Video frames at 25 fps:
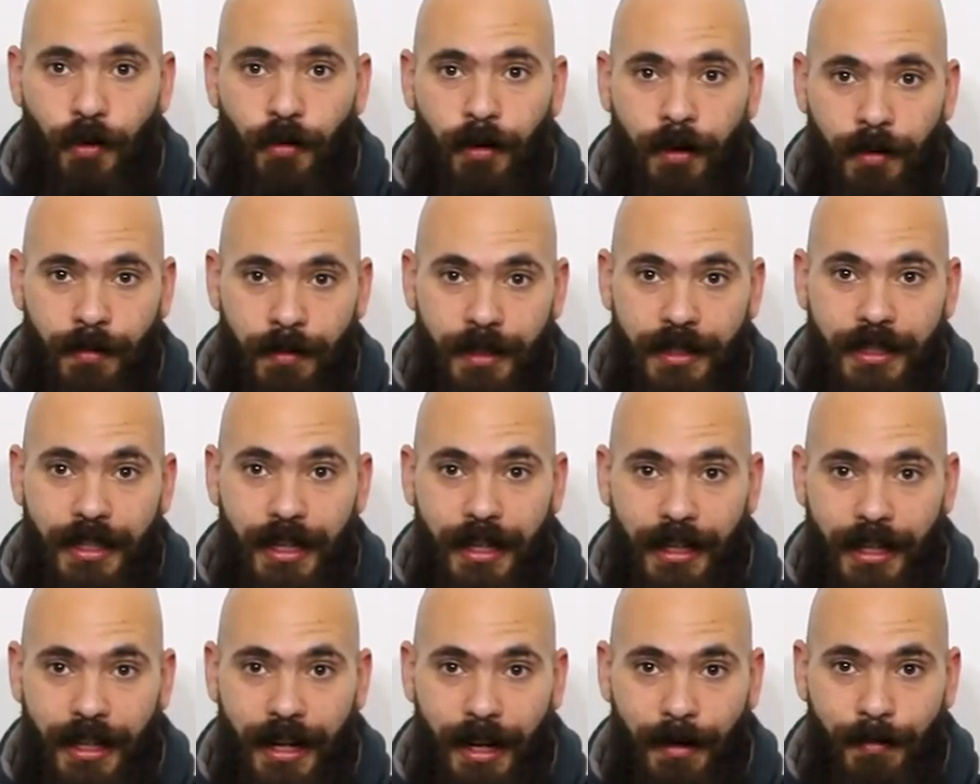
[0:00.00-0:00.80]
ولما
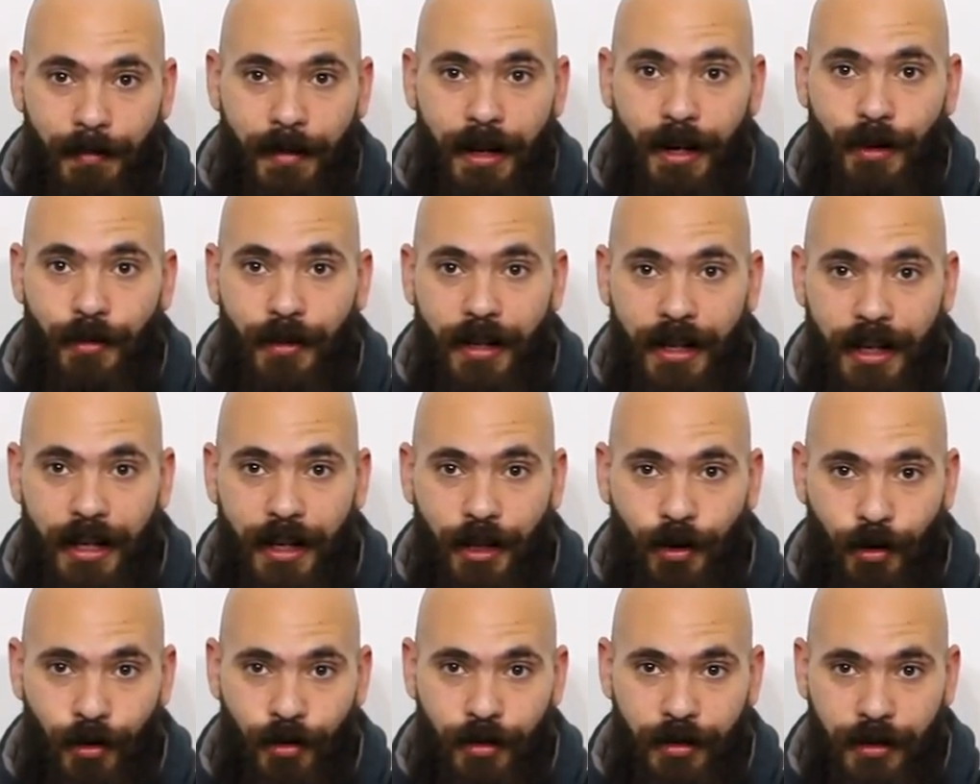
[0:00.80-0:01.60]
تيجي تلعب معاه ويجي
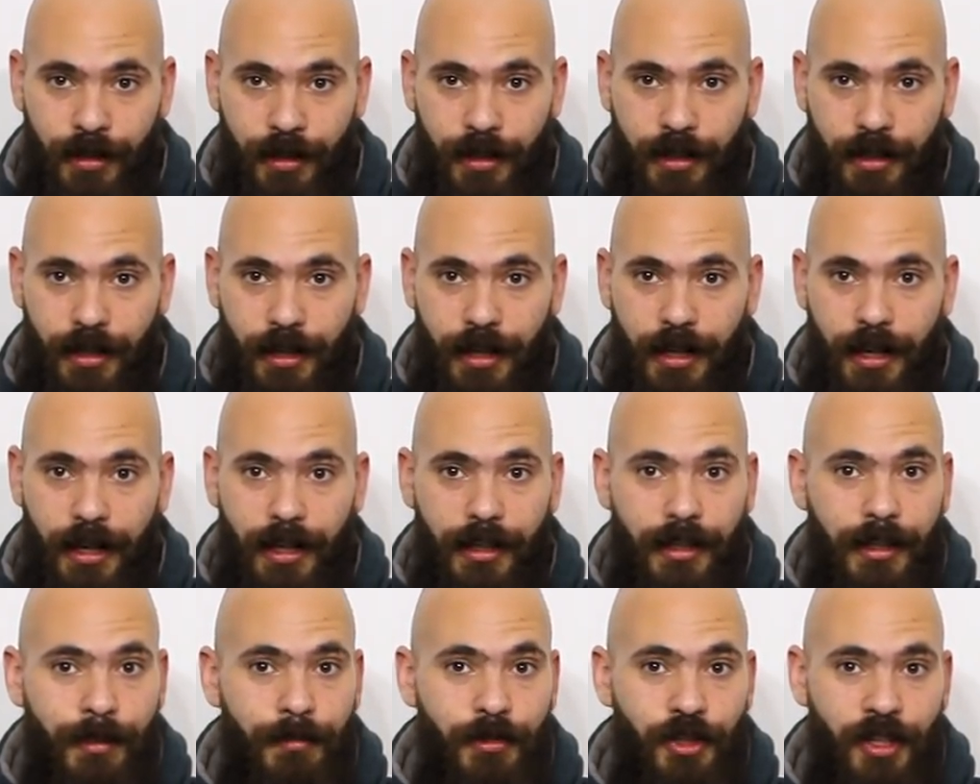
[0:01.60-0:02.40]
يعضك
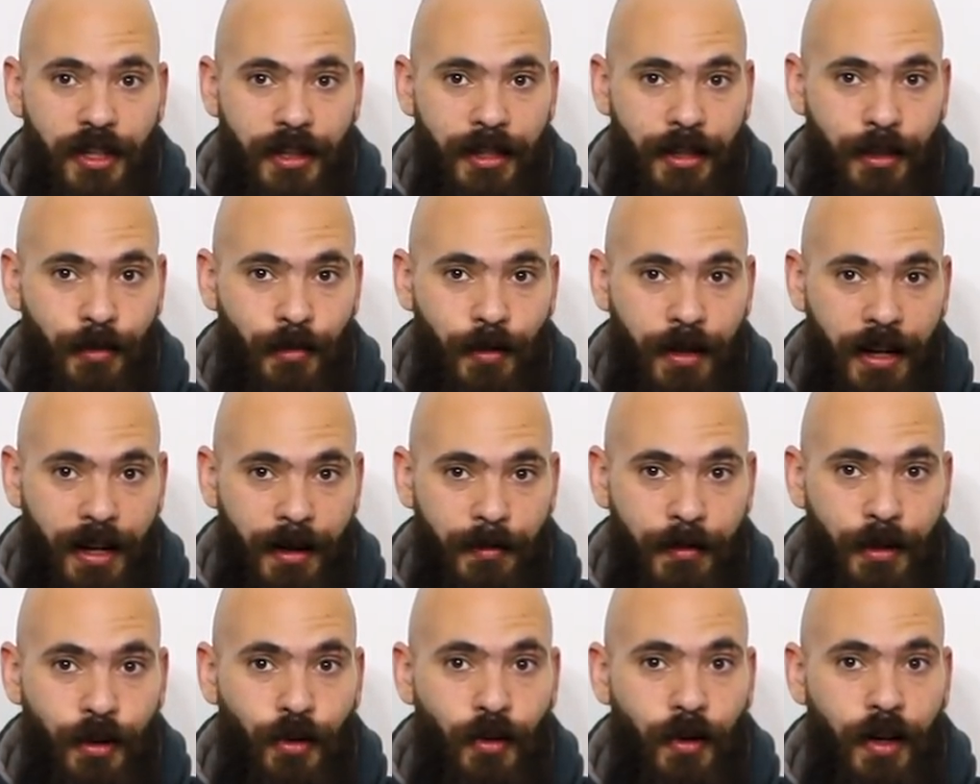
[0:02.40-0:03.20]
انت مش هتتوجع
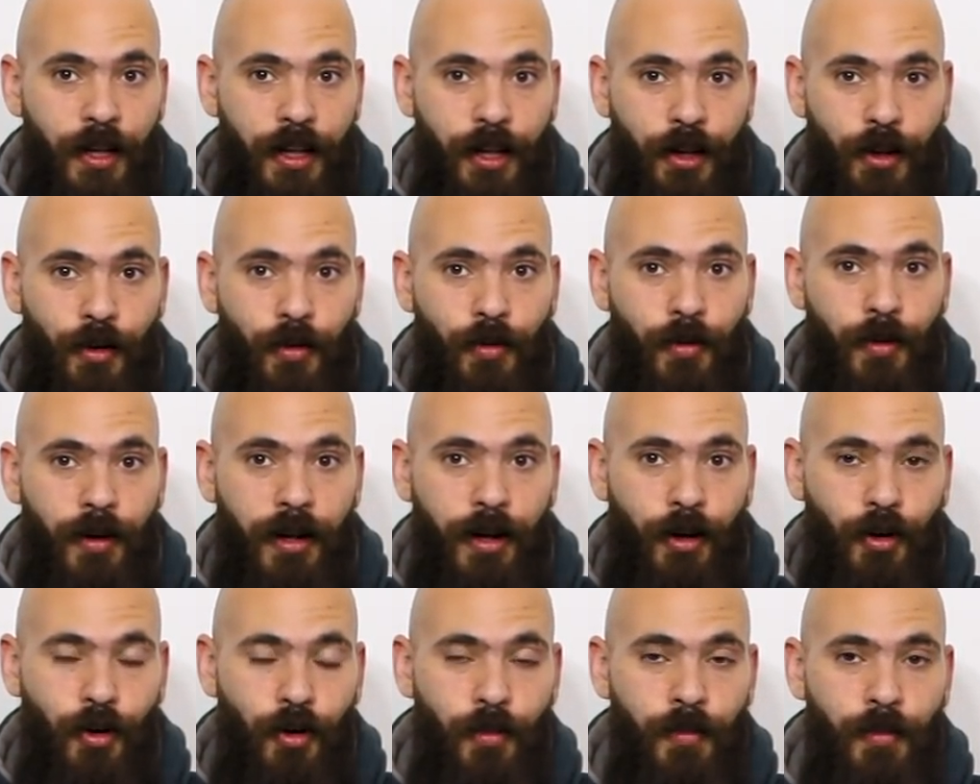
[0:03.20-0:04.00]
منه لان
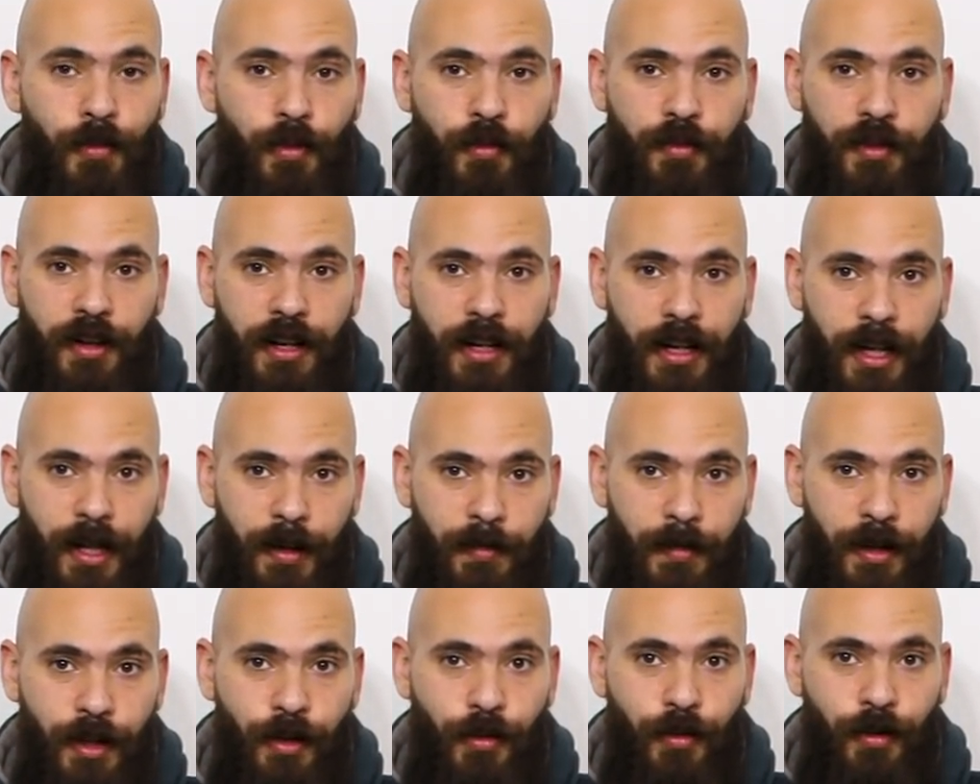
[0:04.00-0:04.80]
هو امه
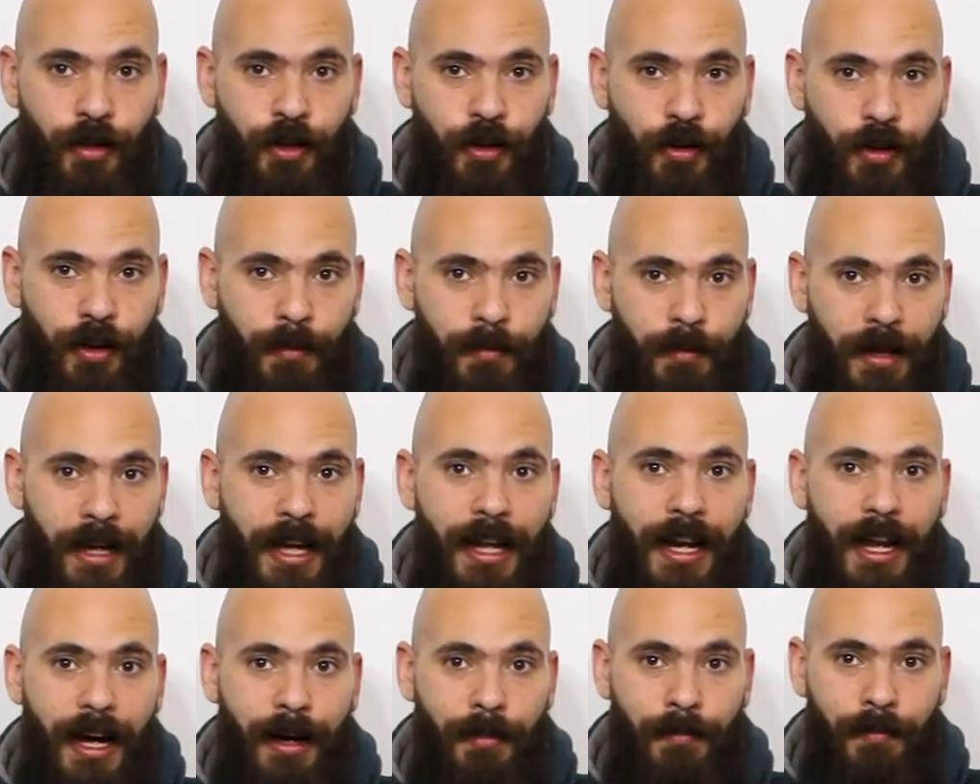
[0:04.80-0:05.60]
فهمته انه لما
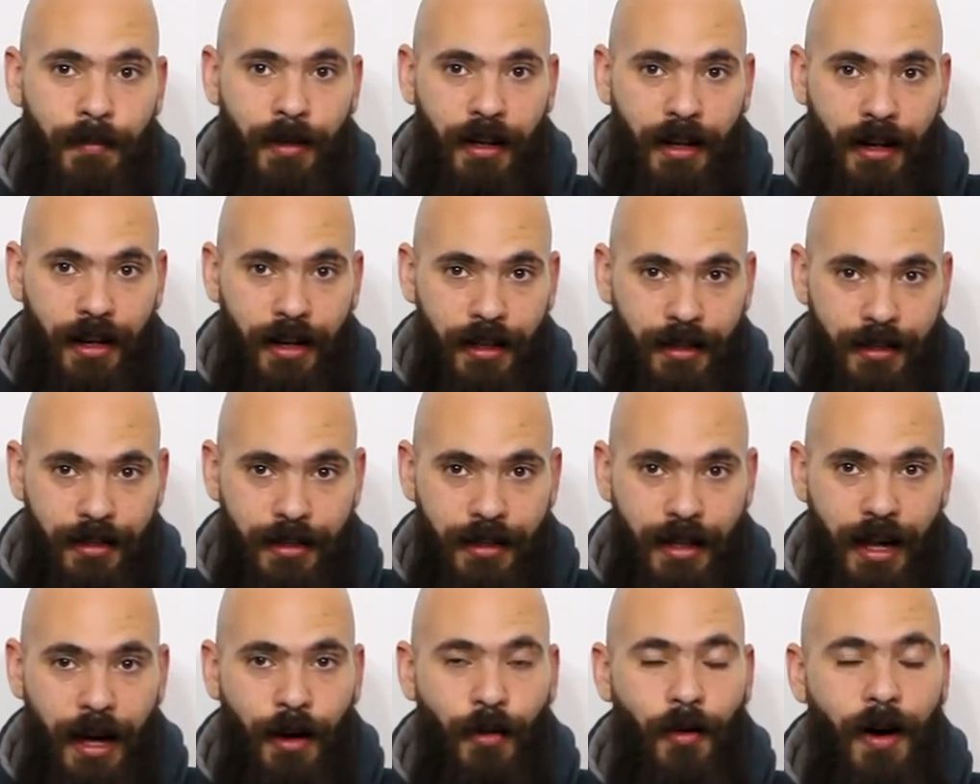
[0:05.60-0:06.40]
يلعب
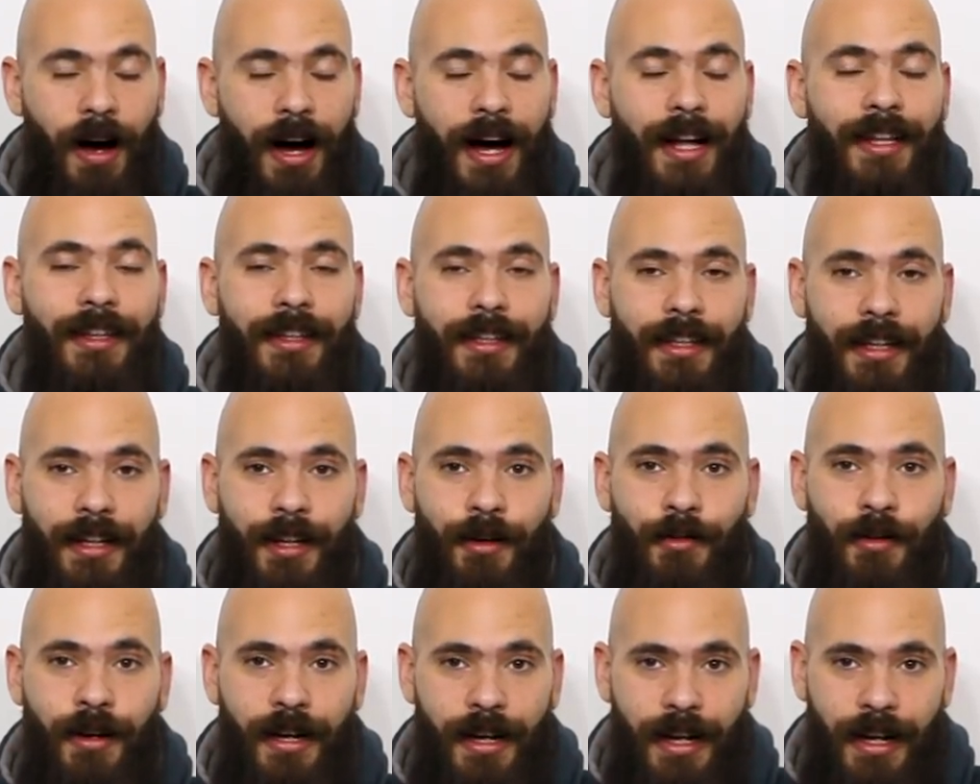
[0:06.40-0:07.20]
بالعض او حتى
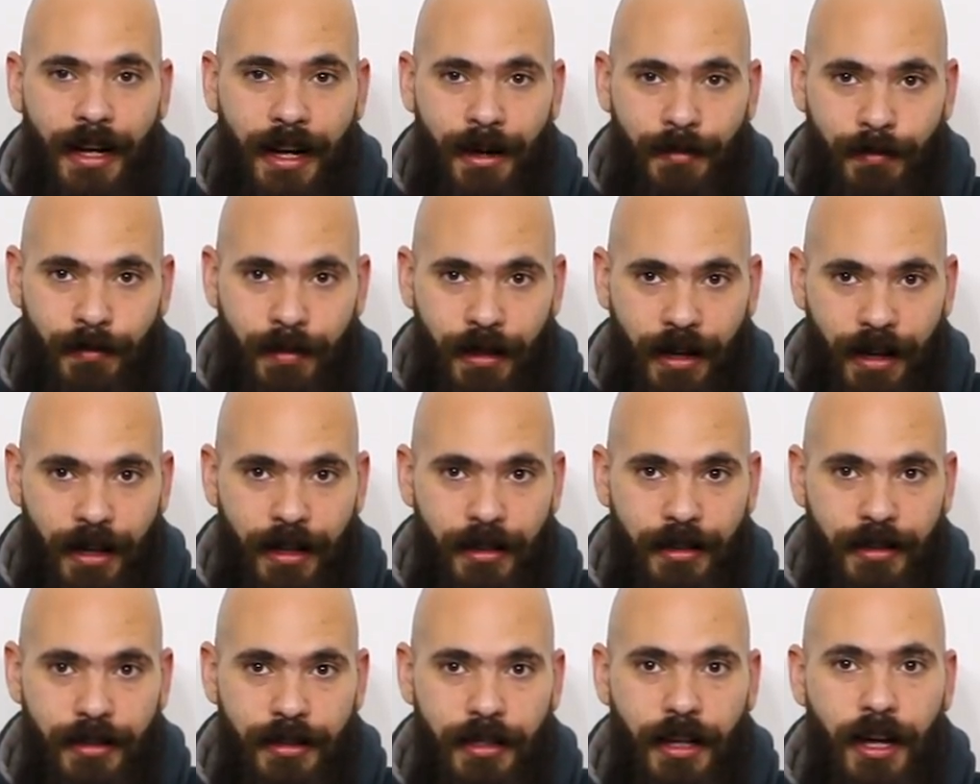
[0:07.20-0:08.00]
لو هيلعب
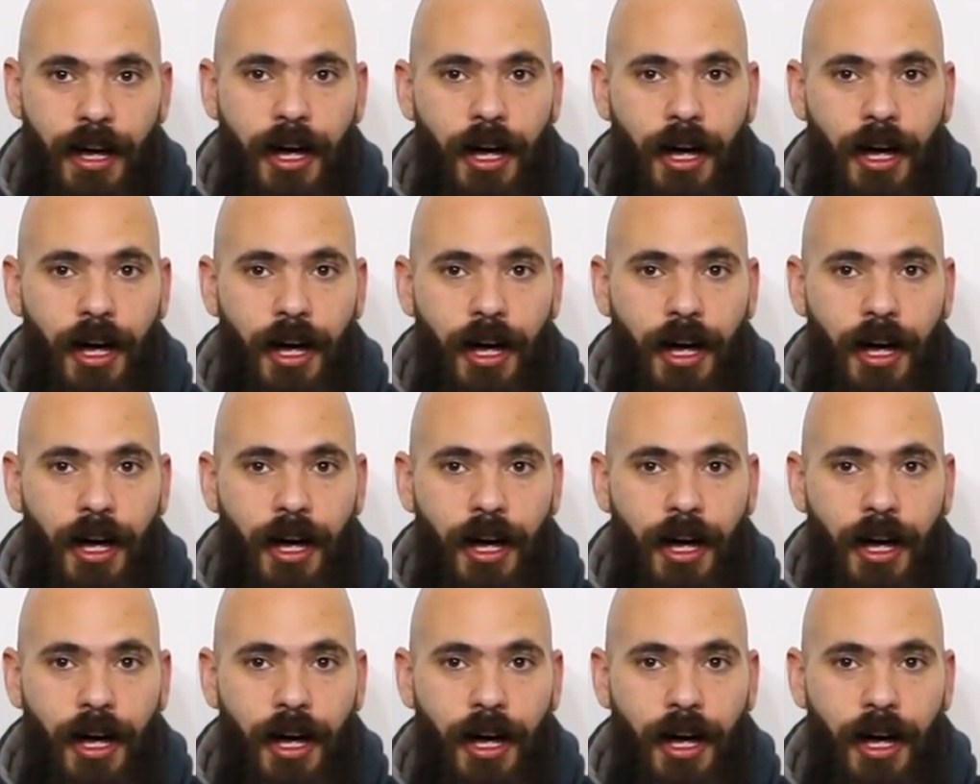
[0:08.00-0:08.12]
بالعض